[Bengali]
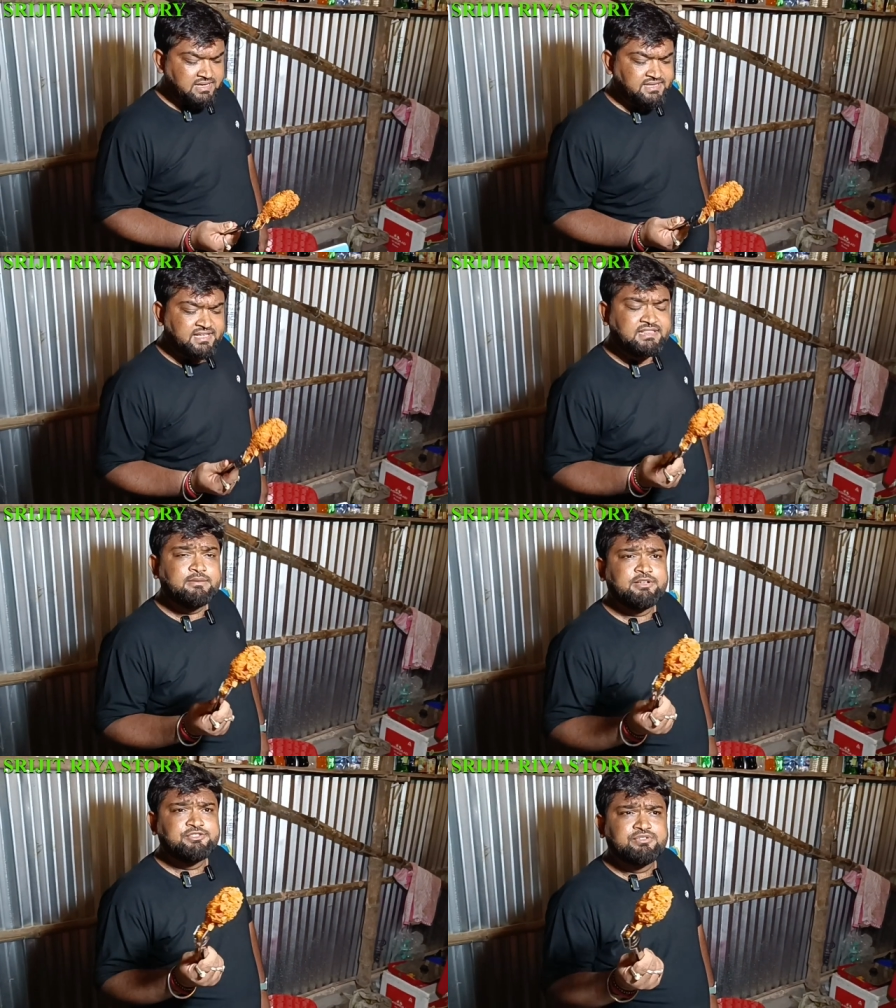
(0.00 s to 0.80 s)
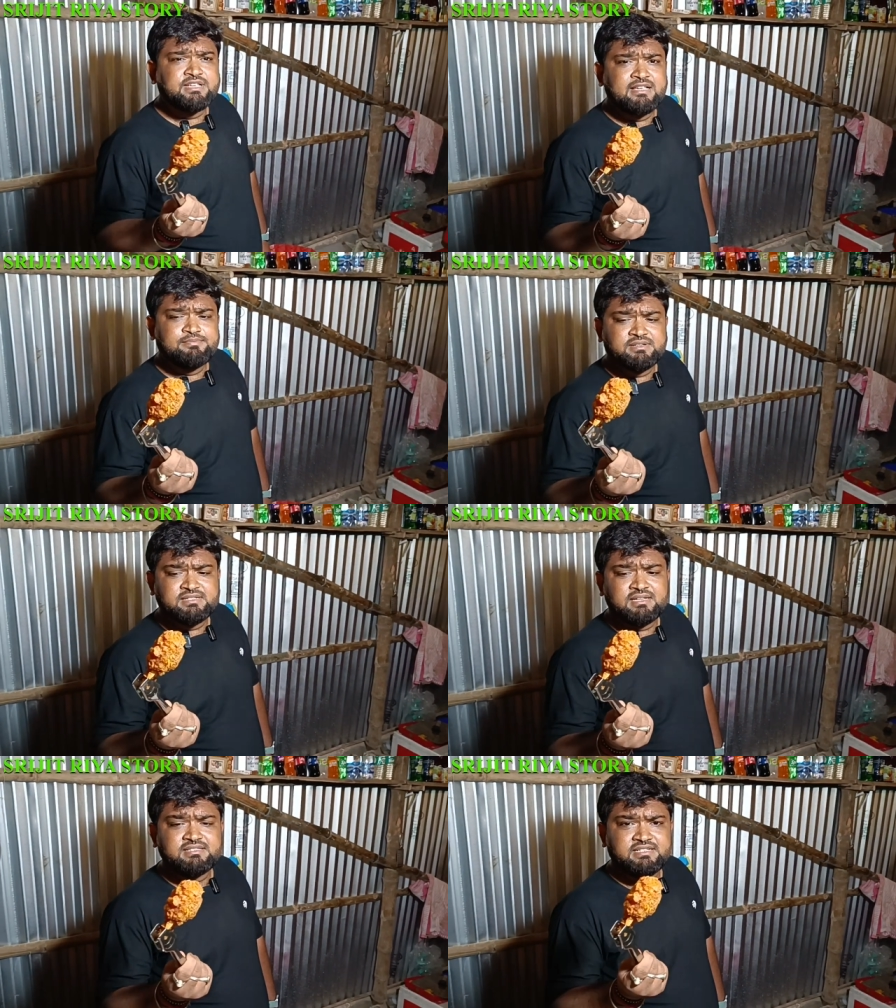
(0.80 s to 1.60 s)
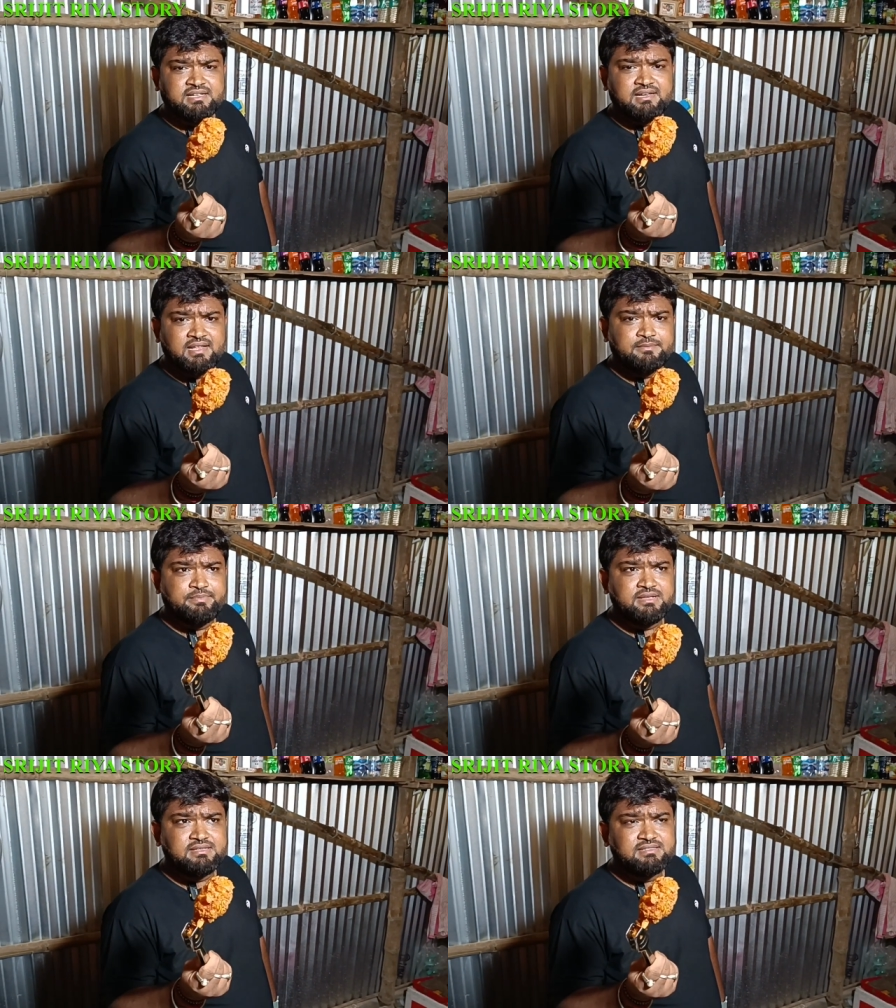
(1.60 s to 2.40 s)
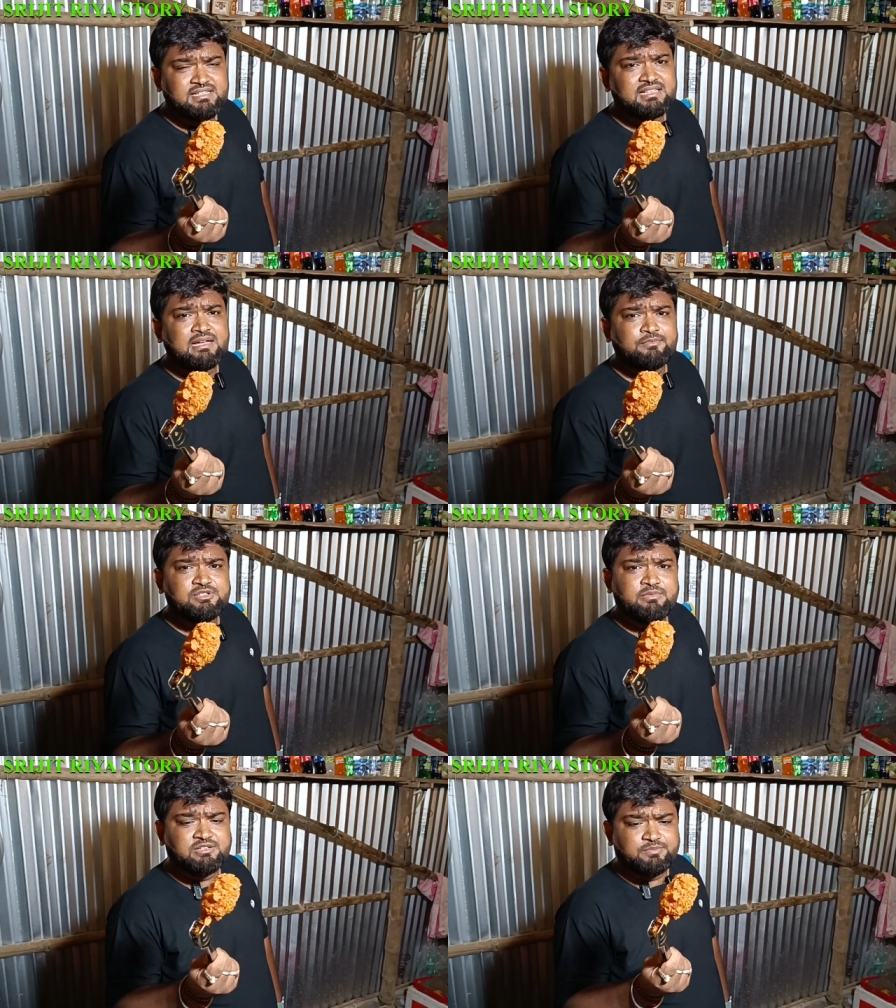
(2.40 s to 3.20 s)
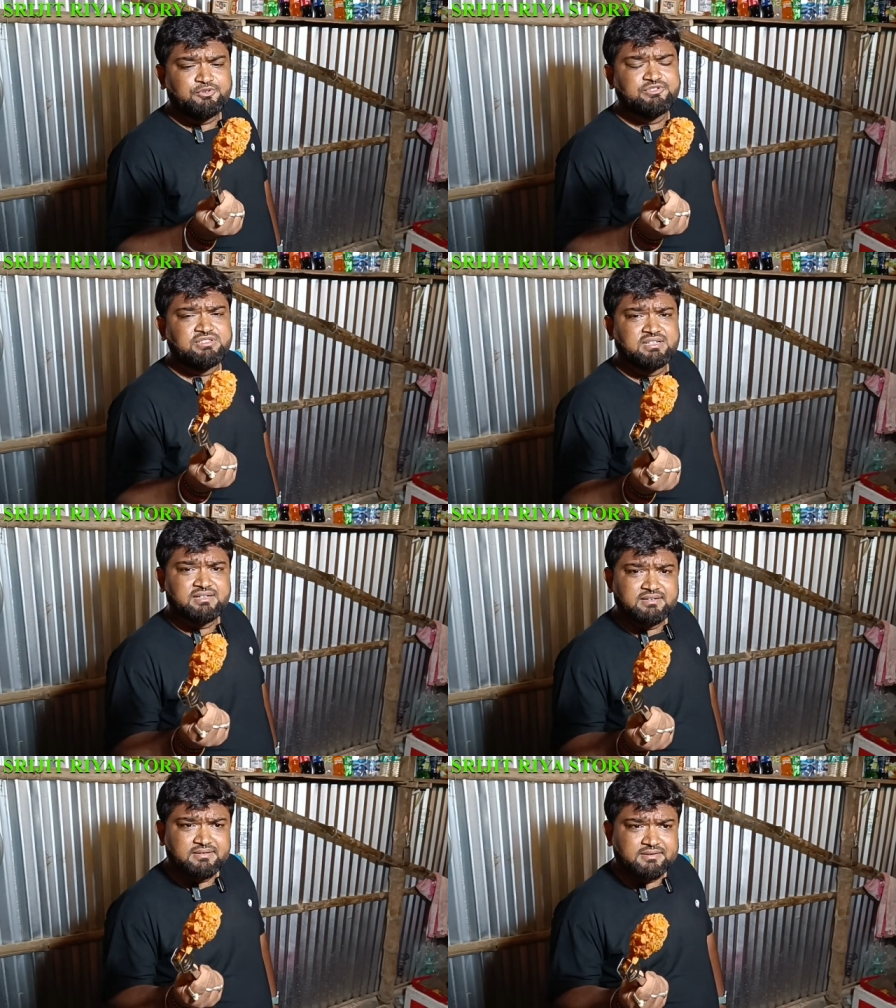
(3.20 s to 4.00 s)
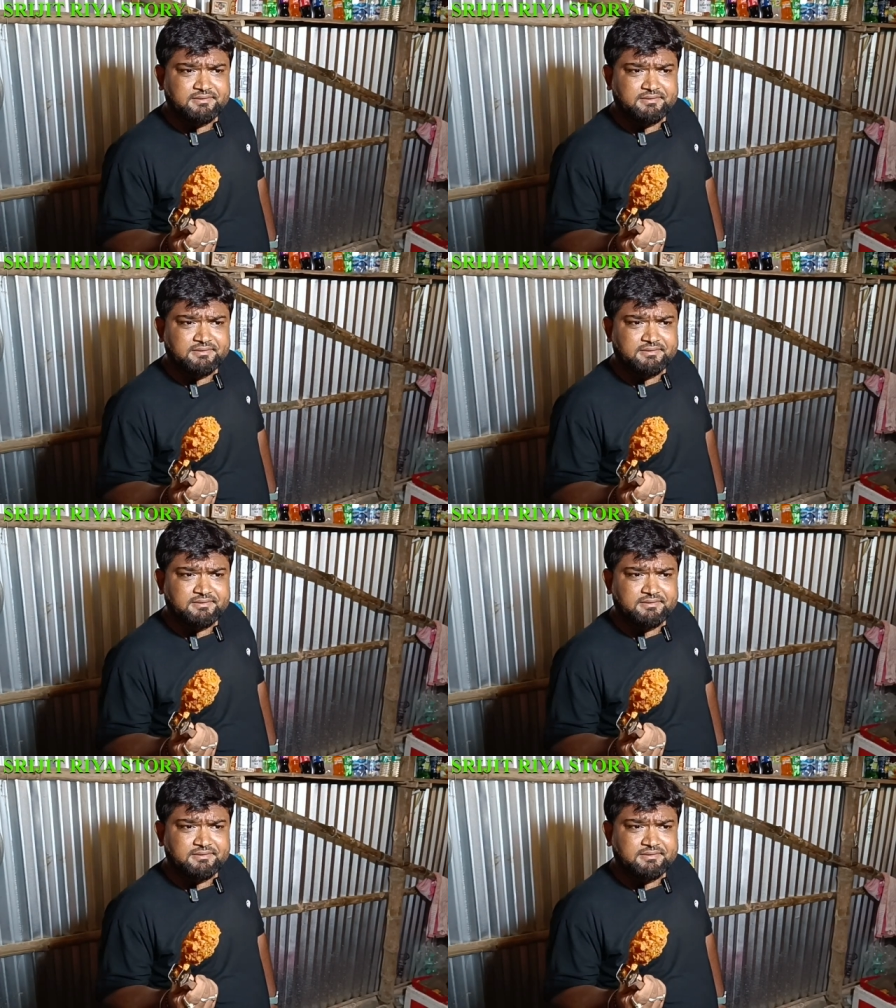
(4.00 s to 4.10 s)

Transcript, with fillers: এই যে দেখতে পাচ্ছ কেপ চিকেন লেগ পিস যার দাম রয়েছে মাত্র পঞ্চাশ টাকা